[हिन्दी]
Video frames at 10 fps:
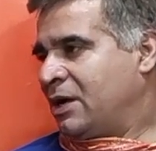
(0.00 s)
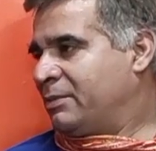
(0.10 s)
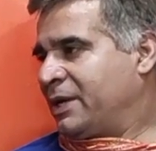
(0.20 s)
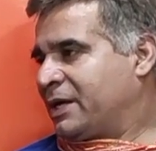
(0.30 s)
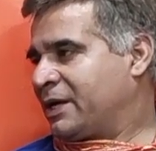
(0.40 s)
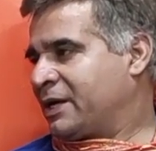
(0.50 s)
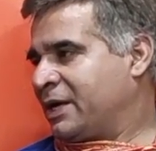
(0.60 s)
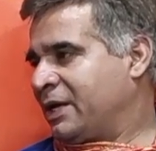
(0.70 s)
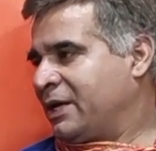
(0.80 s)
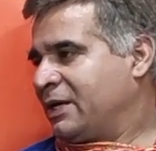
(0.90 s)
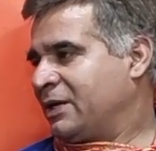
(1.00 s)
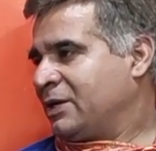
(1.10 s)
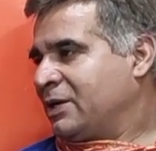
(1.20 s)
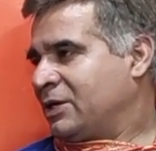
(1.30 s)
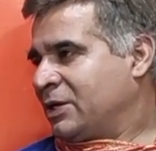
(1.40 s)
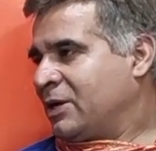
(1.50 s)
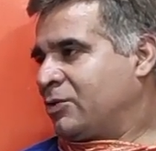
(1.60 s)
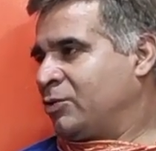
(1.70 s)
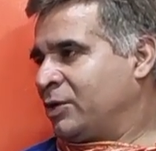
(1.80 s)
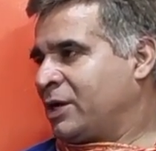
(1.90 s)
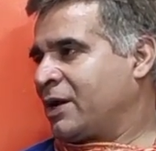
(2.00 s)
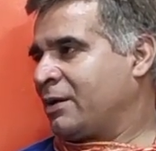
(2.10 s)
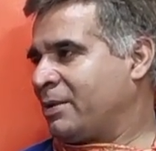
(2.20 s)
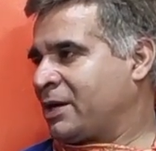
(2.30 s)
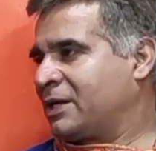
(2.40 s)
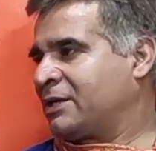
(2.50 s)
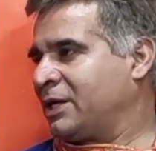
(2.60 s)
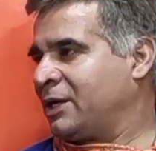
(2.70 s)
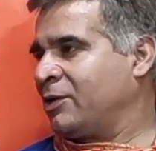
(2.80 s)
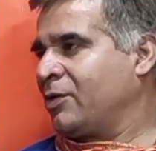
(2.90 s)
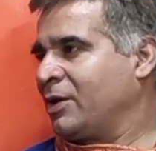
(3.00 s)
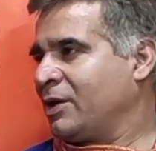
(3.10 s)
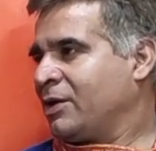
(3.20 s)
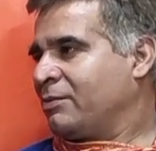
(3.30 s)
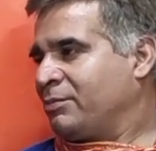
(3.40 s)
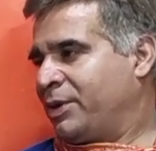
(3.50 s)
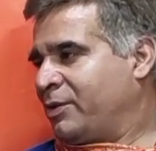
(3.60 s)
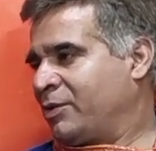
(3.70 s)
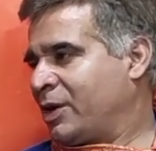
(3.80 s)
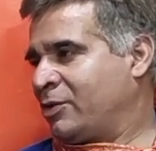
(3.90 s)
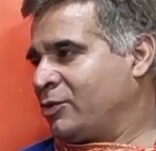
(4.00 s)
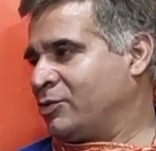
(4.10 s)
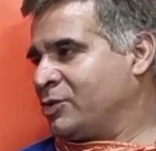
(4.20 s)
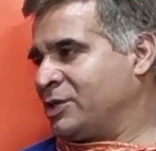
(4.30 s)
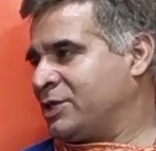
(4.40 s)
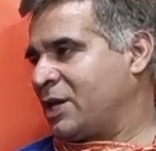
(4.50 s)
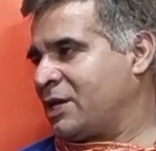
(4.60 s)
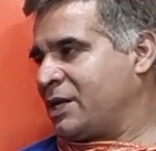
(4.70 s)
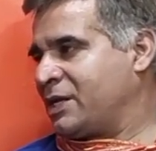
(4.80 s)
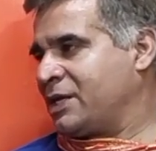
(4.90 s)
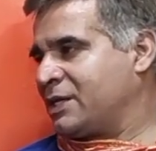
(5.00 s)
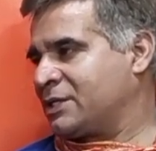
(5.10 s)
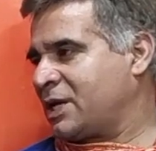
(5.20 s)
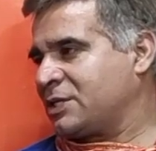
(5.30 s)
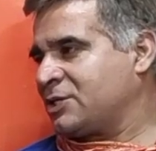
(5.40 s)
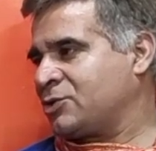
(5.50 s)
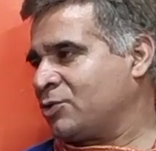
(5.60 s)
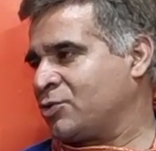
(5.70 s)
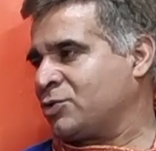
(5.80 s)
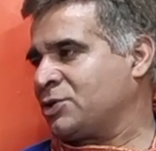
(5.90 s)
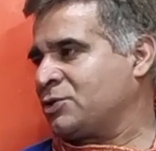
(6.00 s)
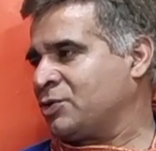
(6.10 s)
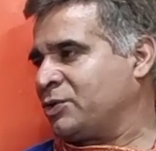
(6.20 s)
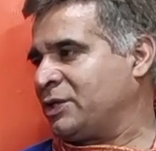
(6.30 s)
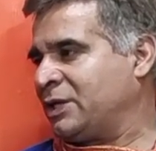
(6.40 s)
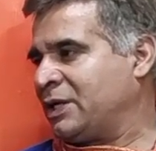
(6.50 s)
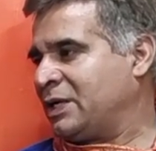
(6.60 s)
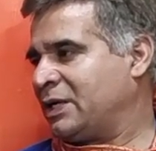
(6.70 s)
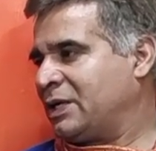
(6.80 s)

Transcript: हमले करके यहाँ खून खराबा करते हैं और बेगुनाह लोगों की जान लेने की साजिश और कोशिश होती